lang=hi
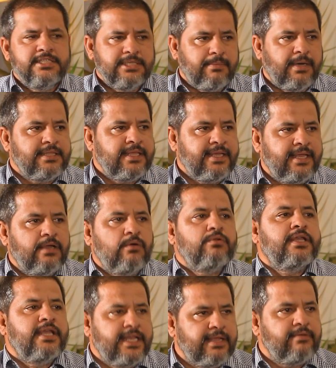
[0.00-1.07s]
जमातें हैं
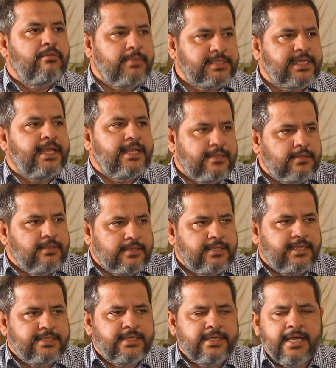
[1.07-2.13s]
उनके लिए वो मसाइल
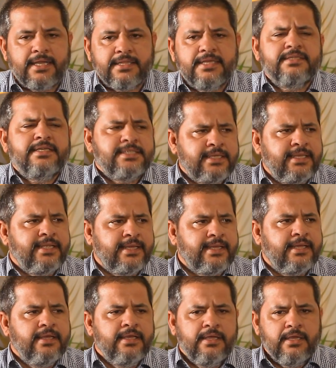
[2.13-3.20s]
का शिकार था
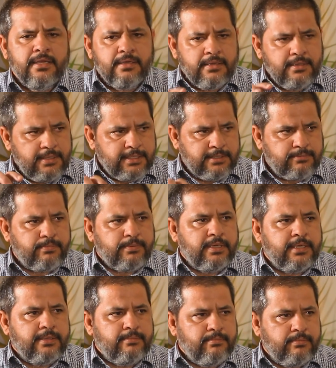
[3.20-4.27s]
इसीलिए इस
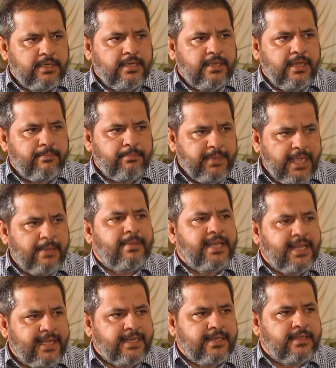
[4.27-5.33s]
पी एम
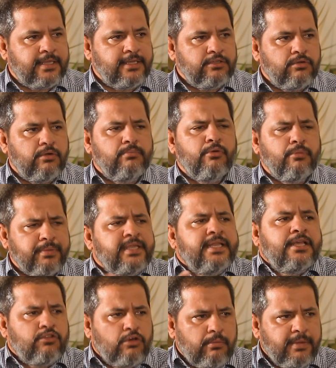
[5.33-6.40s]
एल एन की जो
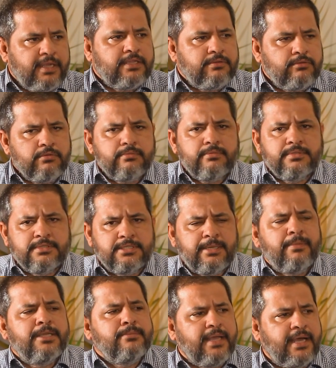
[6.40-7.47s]
मुमकिन तौर पर
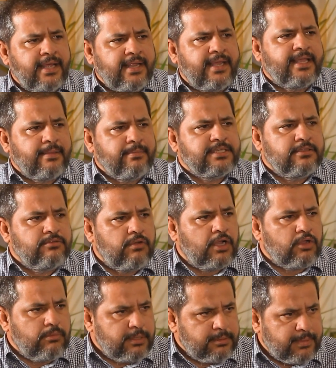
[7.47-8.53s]
समझ में आ रहा है कि मसल जो
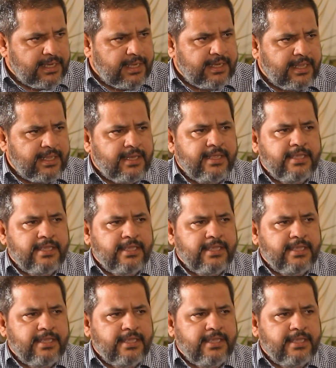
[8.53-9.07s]
हकूमत बनाने के